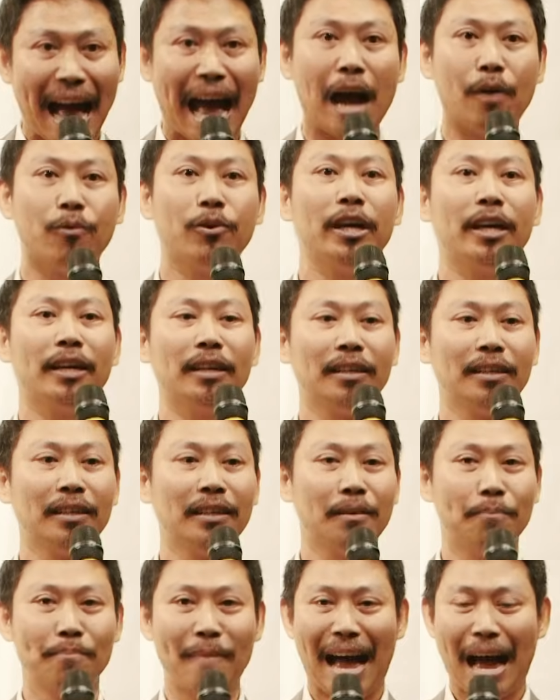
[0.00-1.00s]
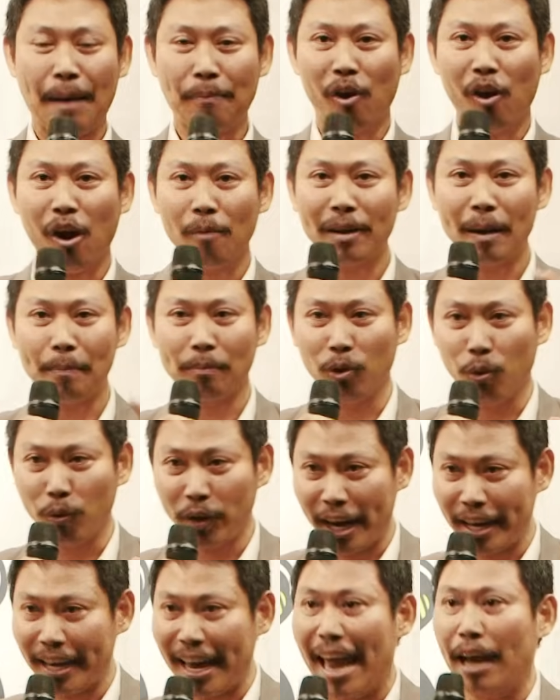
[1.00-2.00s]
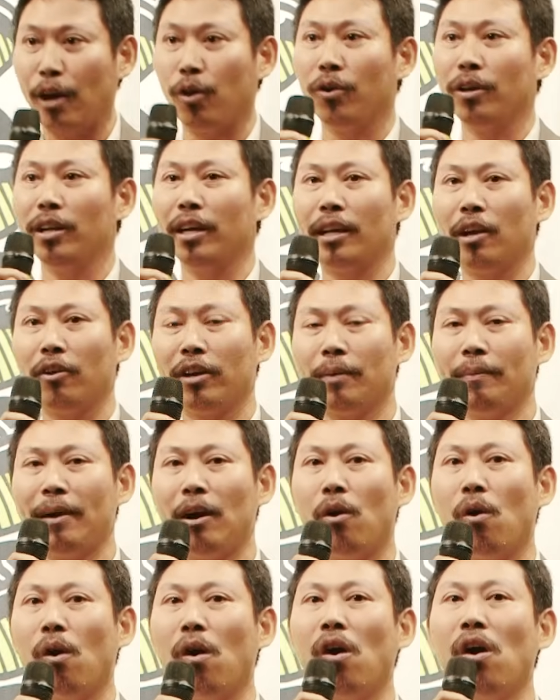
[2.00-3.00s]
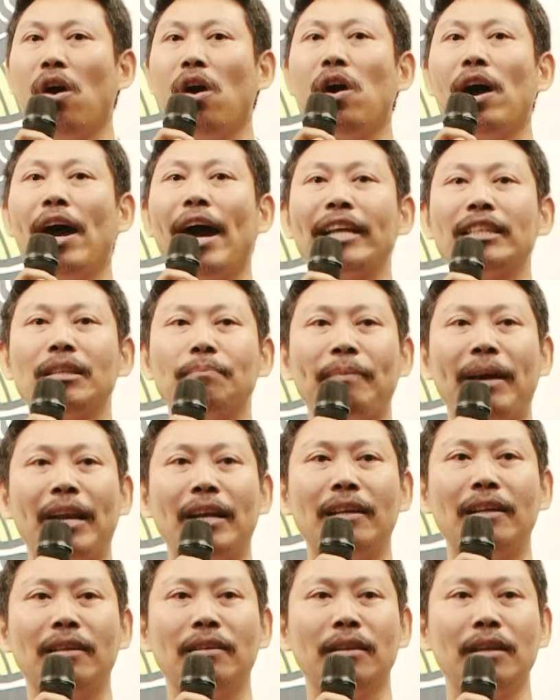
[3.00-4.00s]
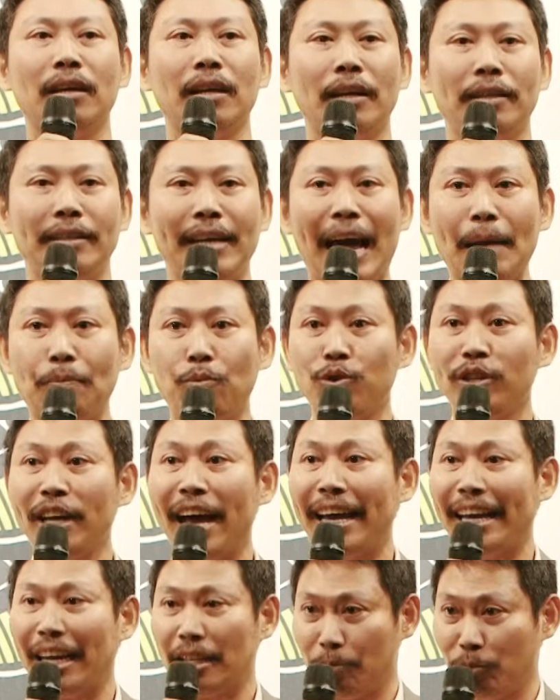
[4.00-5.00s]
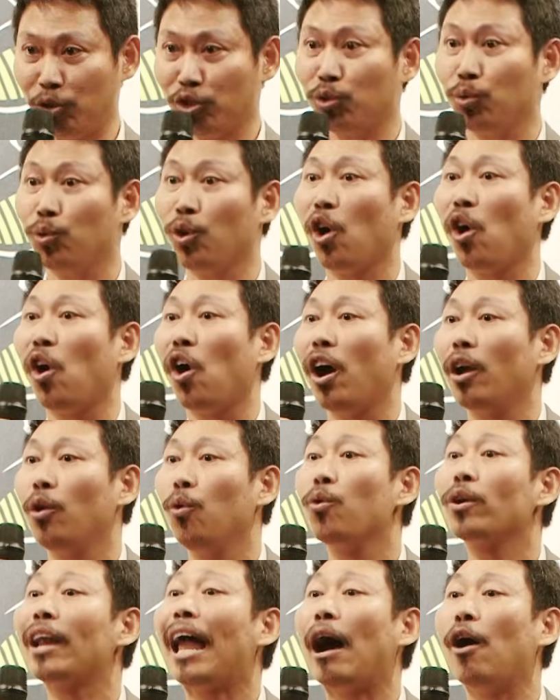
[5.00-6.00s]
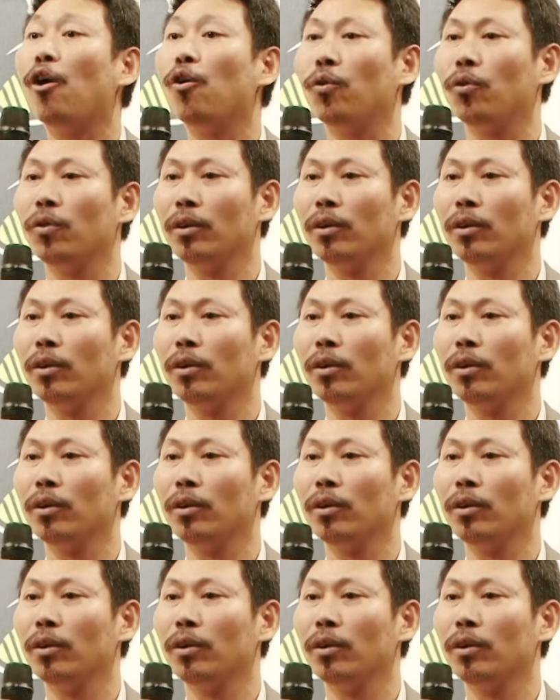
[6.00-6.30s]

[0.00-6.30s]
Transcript: มาเว้ยมาพร้อมกับลุงแก่ๆคนหนึ่งเราคิดว่าอ๋ออาจจะเป็นญาติผู้ใหญ่อาจจะมาสู่ขอลูกเรา